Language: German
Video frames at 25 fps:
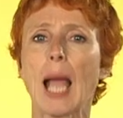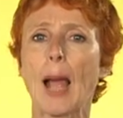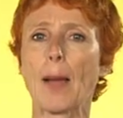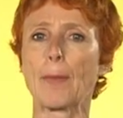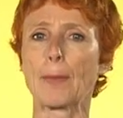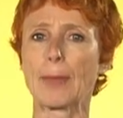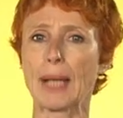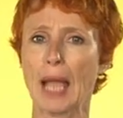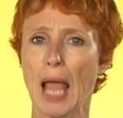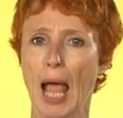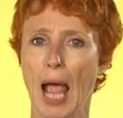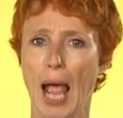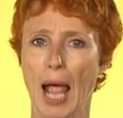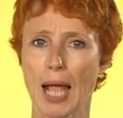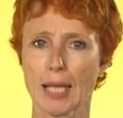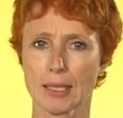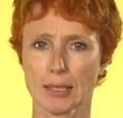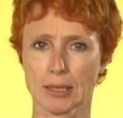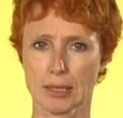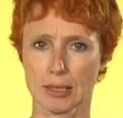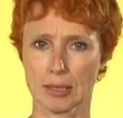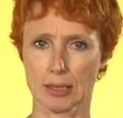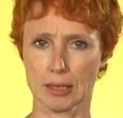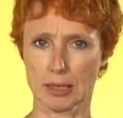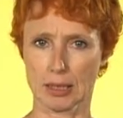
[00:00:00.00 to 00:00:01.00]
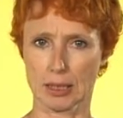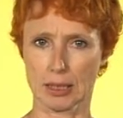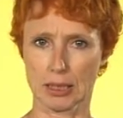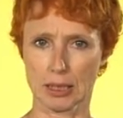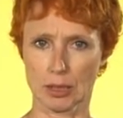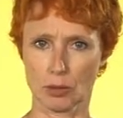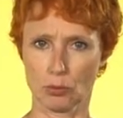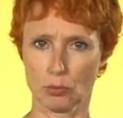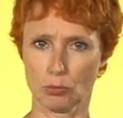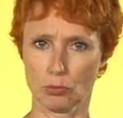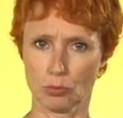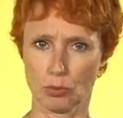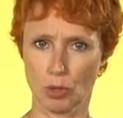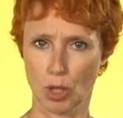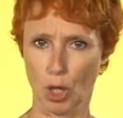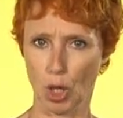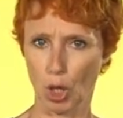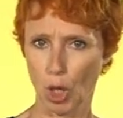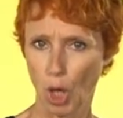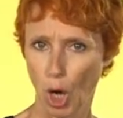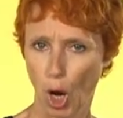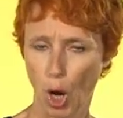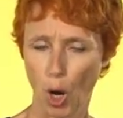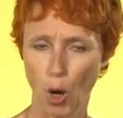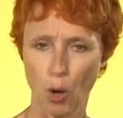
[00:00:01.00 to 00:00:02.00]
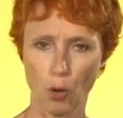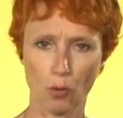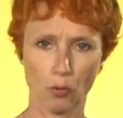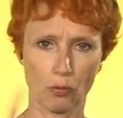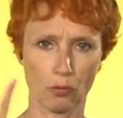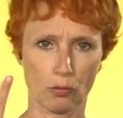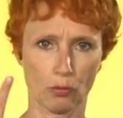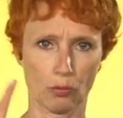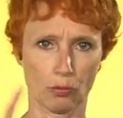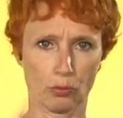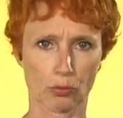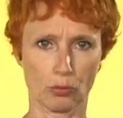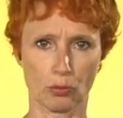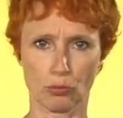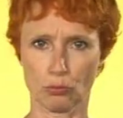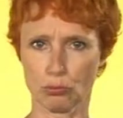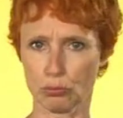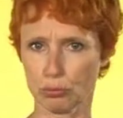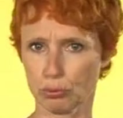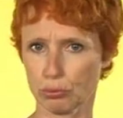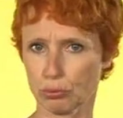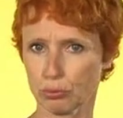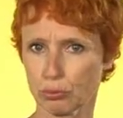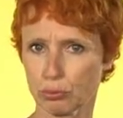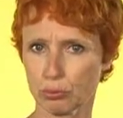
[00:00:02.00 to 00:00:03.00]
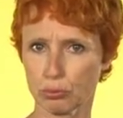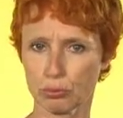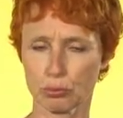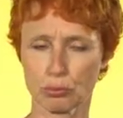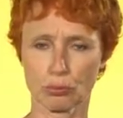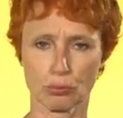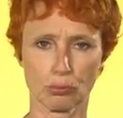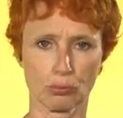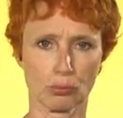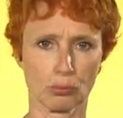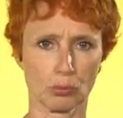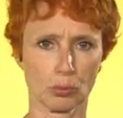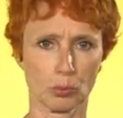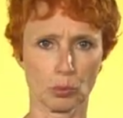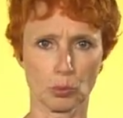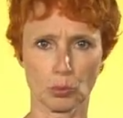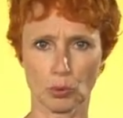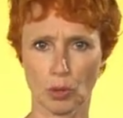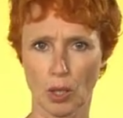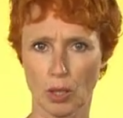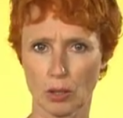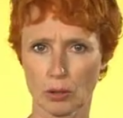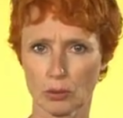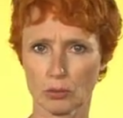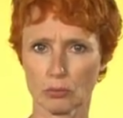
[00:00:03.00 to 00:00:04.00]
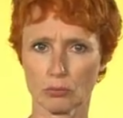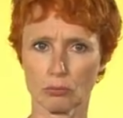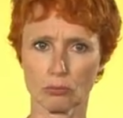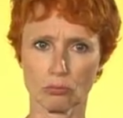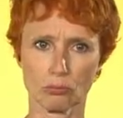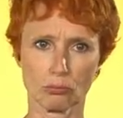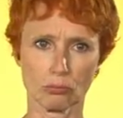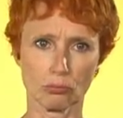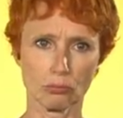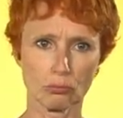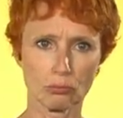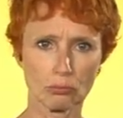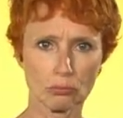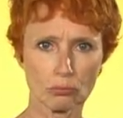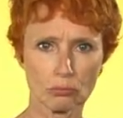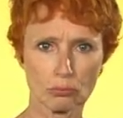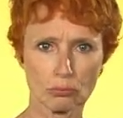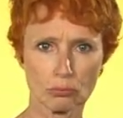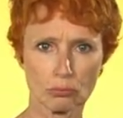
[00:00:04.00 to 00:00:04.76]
sogar unabhängig davon, ähm, ob es ein Konzept gibt,